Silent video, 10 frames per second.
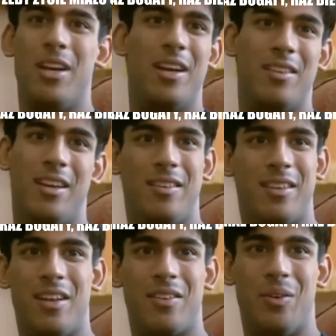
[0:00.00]
from an inner city
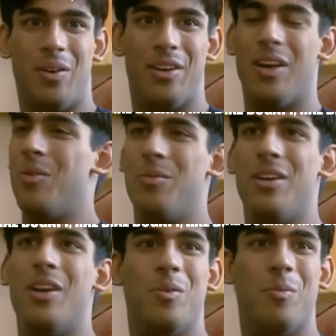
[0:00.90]
state school and tell them,
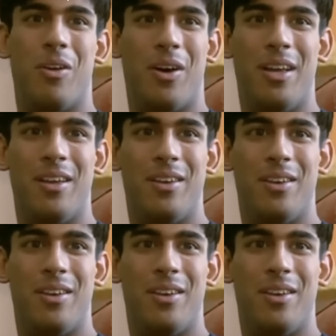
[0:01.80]
you know, to apply.